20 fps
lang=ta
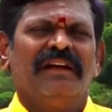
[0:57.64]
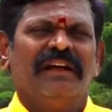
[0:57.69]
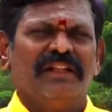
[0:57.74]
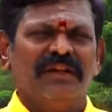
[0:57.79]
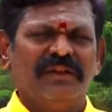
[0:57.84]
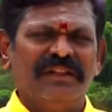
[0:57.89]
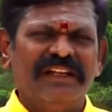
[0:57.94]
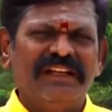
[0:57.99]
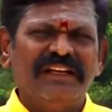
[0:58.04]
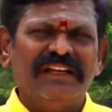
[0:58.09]

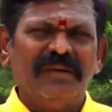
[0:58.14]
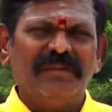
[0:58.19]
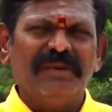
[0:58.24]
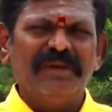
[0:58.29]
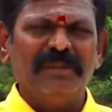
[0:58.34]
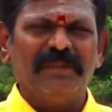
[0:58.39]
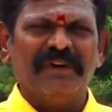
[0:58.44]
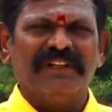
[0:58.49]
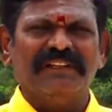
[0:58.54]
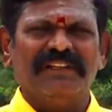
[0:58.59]
அதாவது என்ன
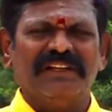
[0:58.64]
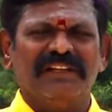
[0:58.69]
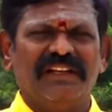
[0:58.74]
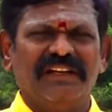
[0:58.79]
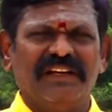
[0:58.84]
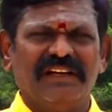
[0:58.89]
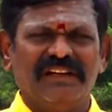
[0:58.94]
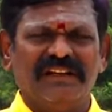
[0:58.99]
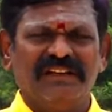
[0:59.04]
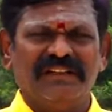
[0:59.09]
அப்படின்னு
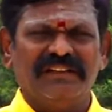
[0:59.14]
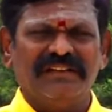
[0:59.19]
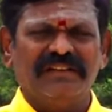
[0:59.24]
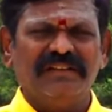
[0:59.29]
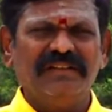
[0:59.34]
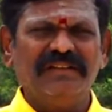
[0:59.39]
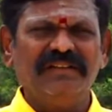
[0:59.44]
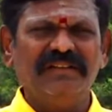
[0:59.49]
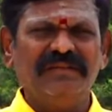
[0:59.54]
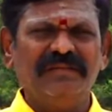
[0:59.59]
பார்த்தீங்கன்னா
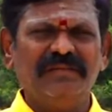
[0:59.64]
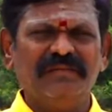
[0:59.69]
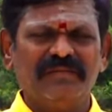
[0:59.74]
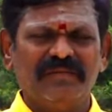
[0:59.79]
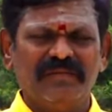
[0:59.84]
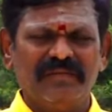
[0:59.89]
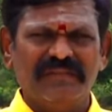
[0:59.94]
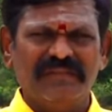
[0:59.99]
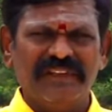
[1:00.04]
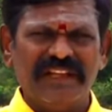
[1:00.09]

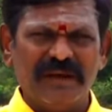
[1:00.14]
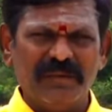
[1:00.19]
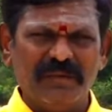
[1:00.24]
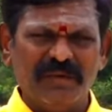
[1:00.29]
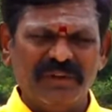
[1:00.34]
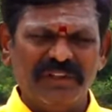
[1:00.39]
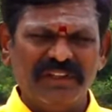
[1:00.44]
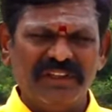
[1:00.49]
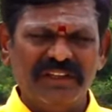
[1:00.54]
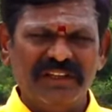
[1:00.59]
நாம்
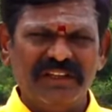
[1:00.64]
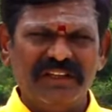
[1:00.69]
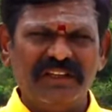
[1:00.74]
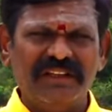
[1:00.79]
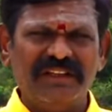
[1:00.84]
வந்து